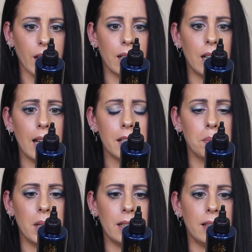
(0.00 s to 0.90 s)

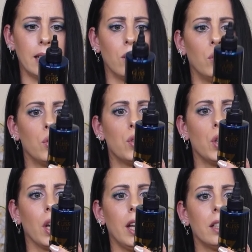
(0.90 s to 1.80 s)
gleichmäßig und
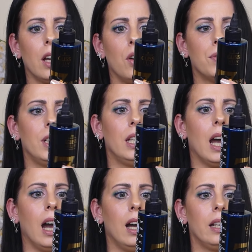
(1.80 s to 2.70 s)
direkt auf die
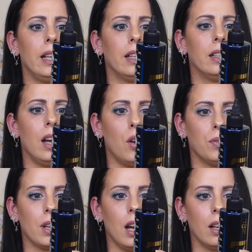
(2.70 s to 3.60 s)
Haarlängen
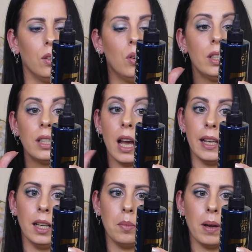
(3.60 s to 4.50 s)
auftragen, kurz
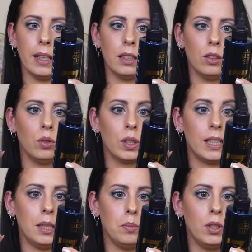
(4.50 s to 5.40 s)
einarbeiten und
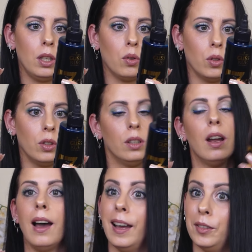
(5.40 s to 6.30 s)
sieben Sekunden
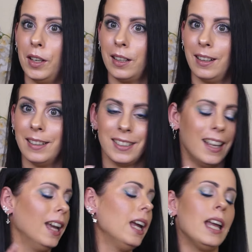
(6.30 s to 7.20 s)
einwirken lassen.
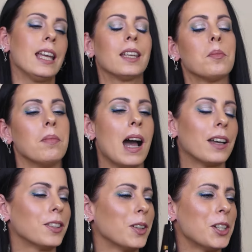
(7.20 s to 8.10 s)
Ich mag
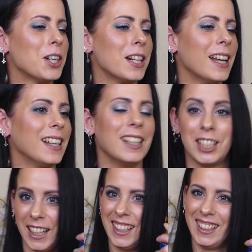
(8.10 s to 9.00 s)
solche schnellen
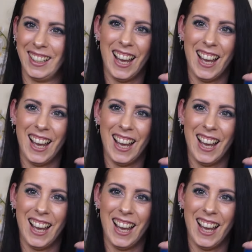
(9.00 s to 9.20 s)
Geschichten.